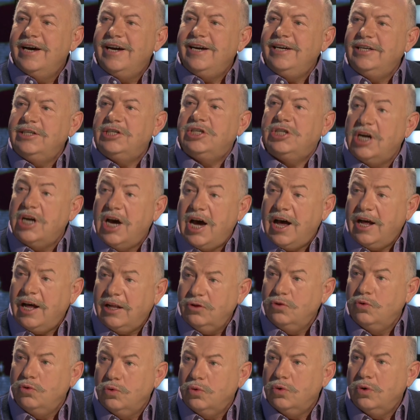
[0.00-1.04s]

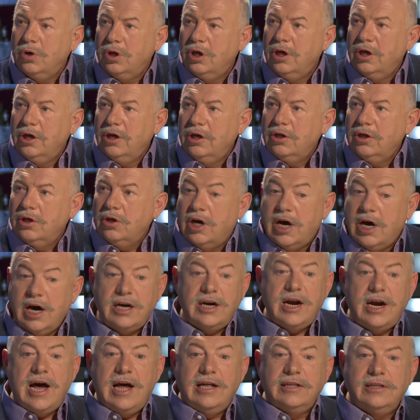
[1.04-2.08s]
решалу,
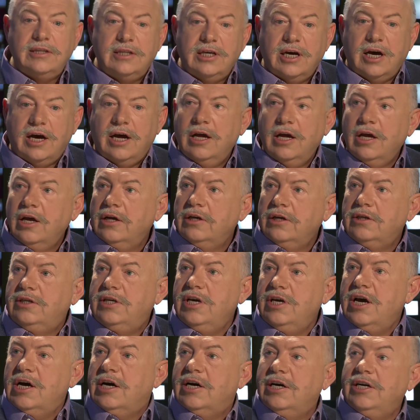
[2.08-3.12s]
гаранта
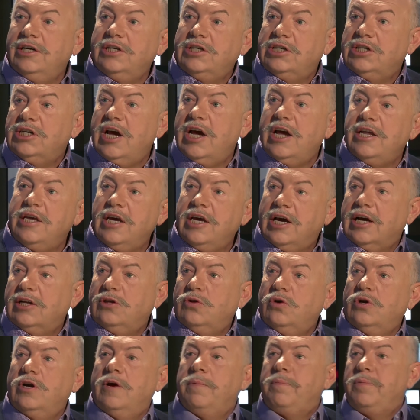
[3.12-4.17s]
тех решений,
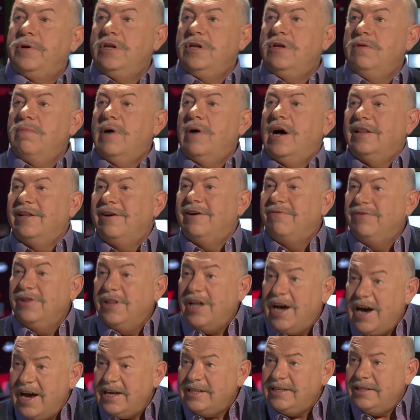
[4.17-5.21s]
которые принимала
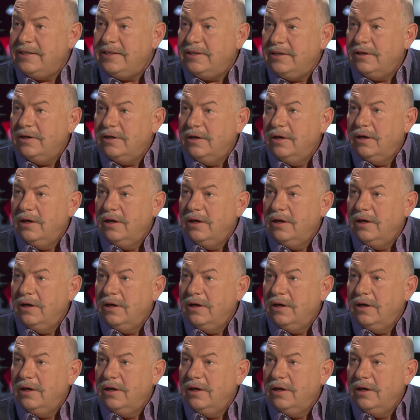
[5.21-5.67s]
власть,